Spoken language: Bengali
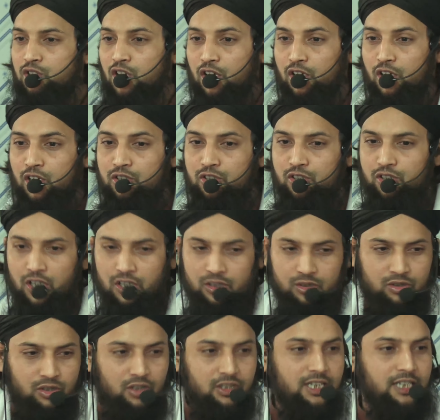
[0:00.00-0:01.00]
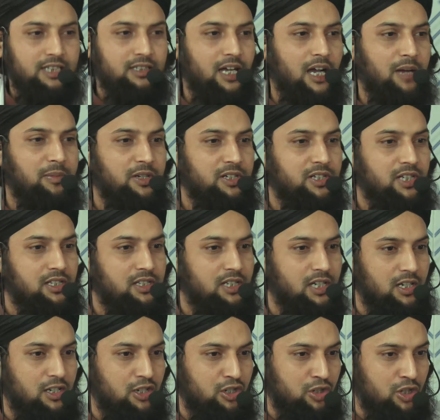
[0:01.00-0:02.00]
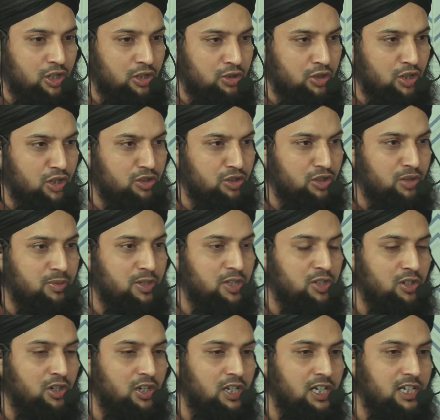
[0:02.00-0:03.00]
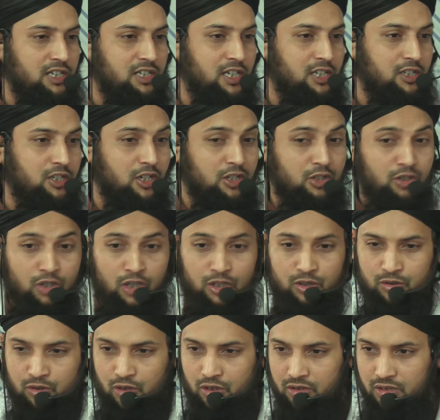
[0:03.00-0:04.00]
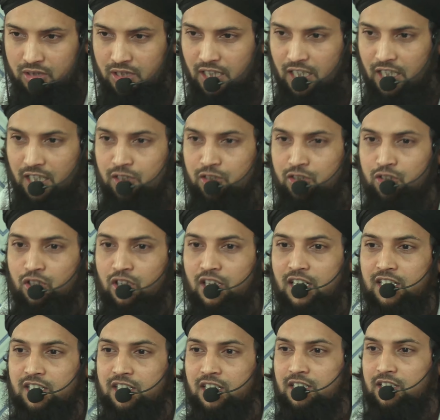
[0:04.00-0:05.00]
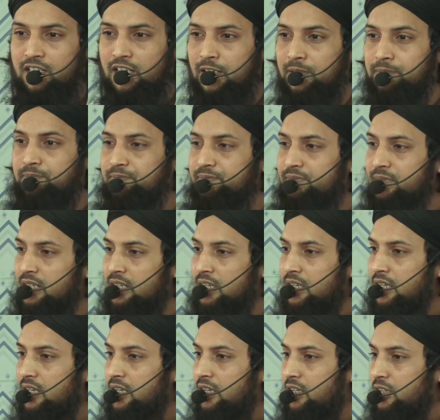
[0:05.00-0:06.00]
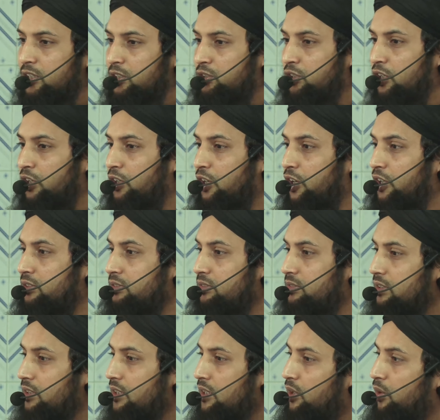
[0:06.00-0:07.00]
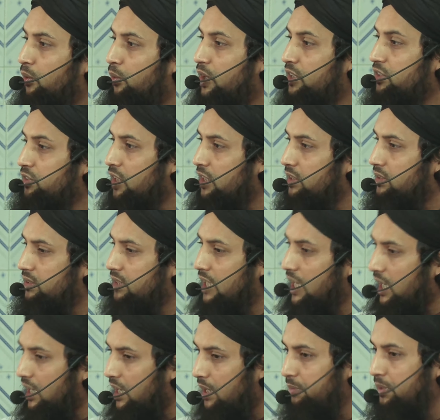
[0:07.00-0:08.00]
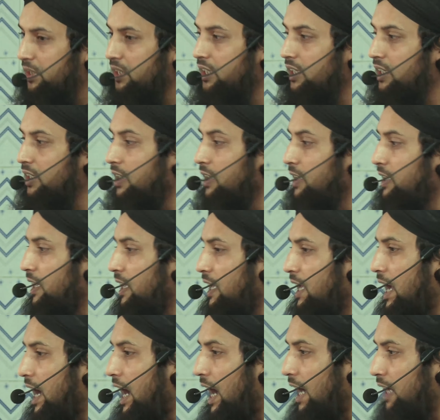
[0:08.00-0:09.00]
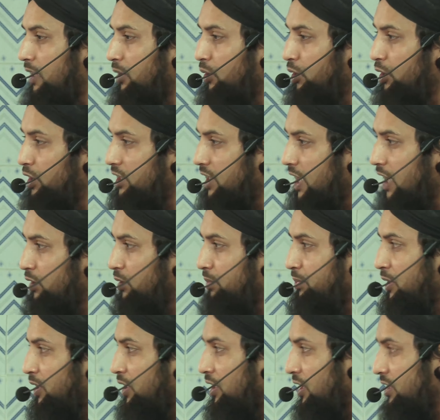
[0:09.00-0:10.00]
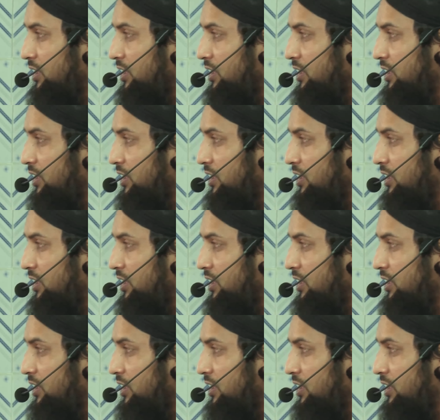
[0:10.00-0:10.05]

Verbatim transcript: যখন সত্য কিতাব এসেছে সত্য নবী চলে এসেছে সত্য দিন চলে এসেছে তখন অসদ্দা আর ওইটার উপরে